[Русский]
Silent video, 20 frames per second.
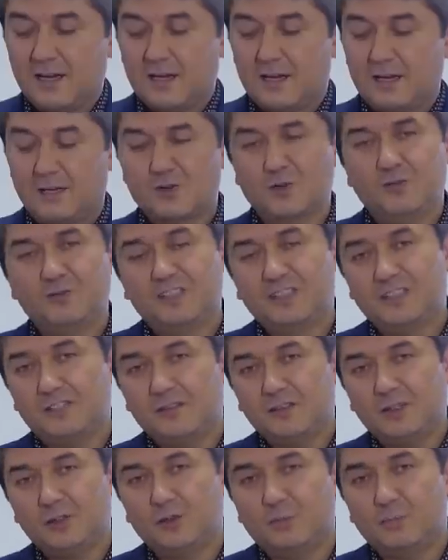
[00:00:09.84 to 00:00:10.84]
Хочу в это
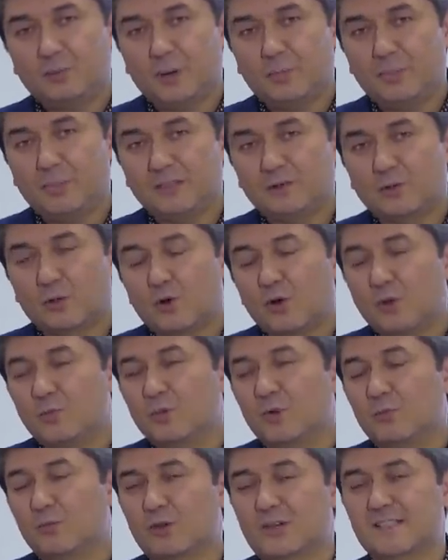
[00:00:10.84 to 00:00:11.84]
видео
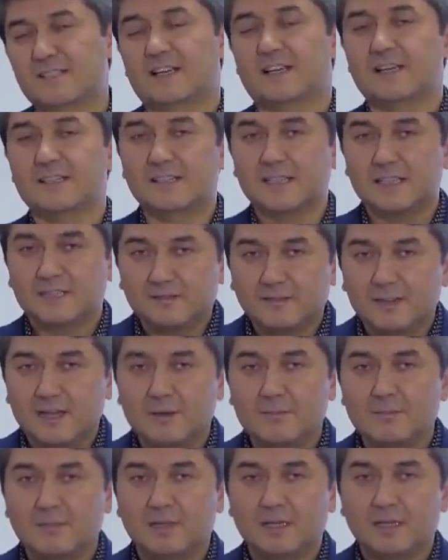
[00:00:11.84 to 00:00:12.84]
по-подробному рассказать
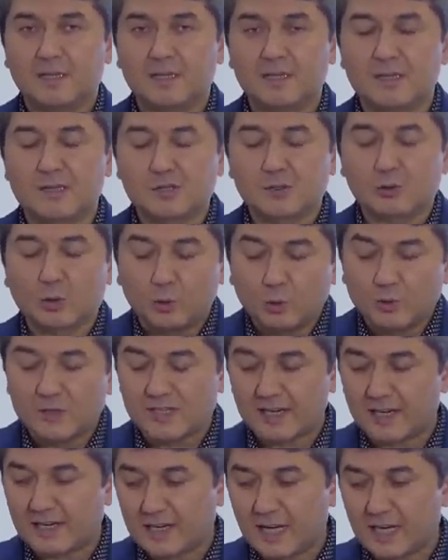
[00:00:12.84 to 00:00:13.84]
вам э,
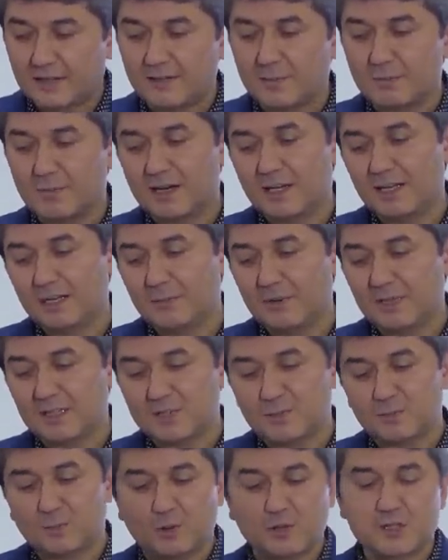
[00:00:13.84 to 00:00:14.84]
инструкция, как вы могли бы
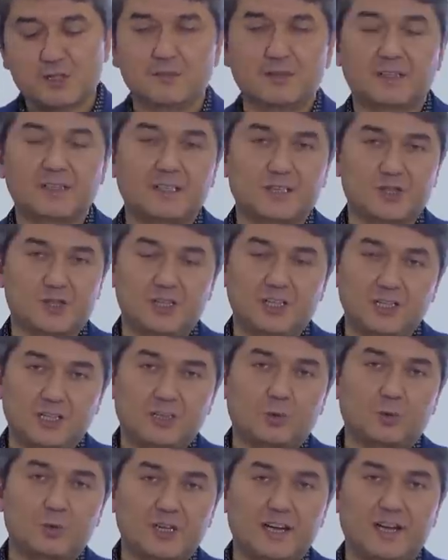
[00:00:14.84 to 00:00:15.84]
использовать нашу
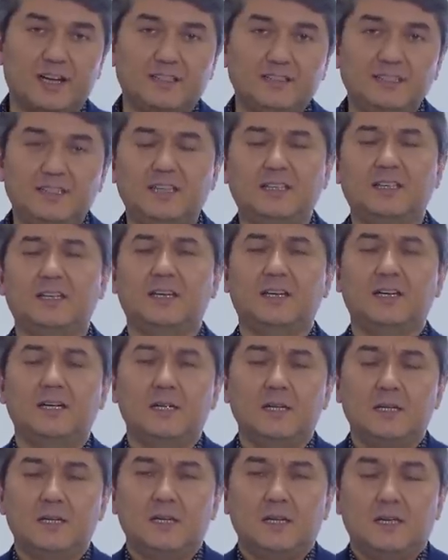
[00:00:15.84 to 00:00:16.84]
игру «Я и деньги»
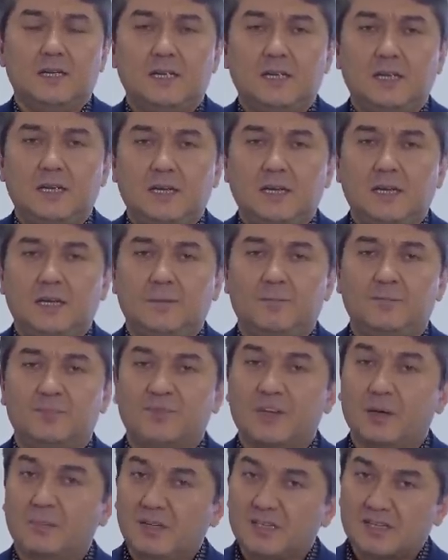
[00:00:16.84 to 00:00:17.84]
и
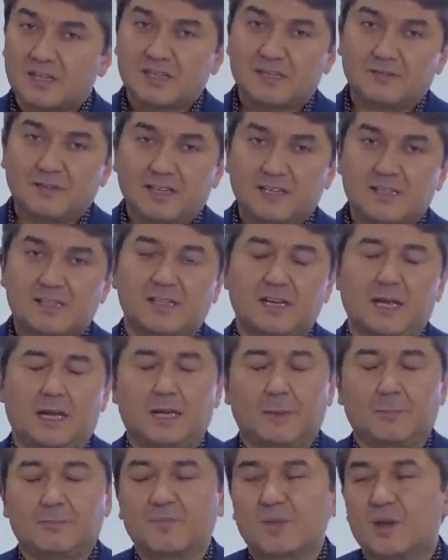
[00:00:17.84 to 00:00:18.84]
добиться своей
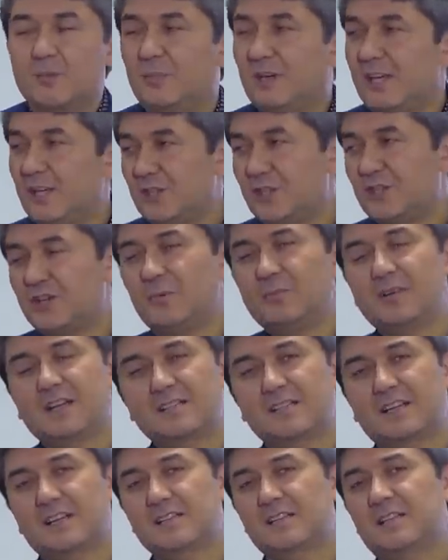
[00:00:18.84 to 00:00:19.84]
цели. Прежде чем
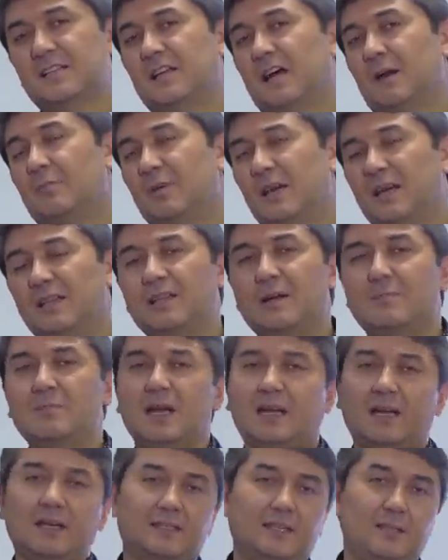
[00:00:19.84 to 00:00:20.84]
рассказать об этом,
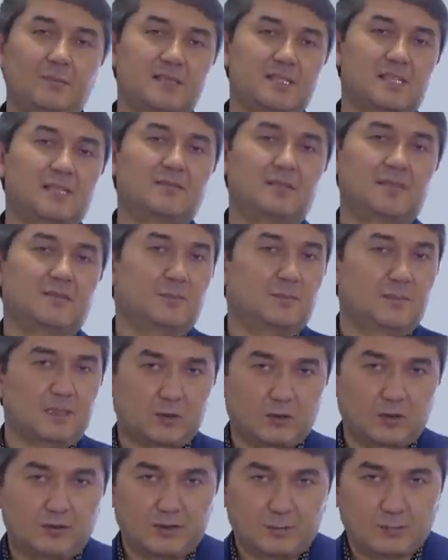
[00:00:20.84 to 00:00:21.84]
я хотел бы задавать вам
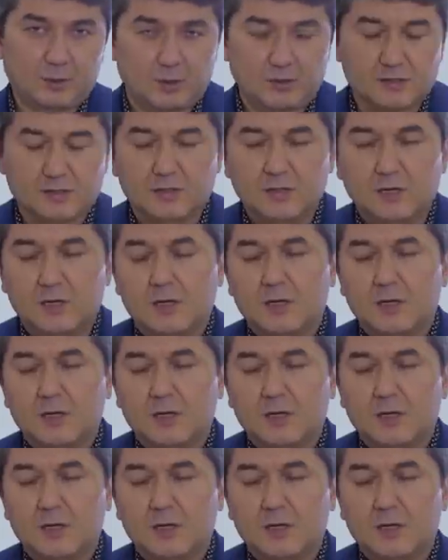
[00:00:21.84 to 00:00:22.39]
такой вопрос.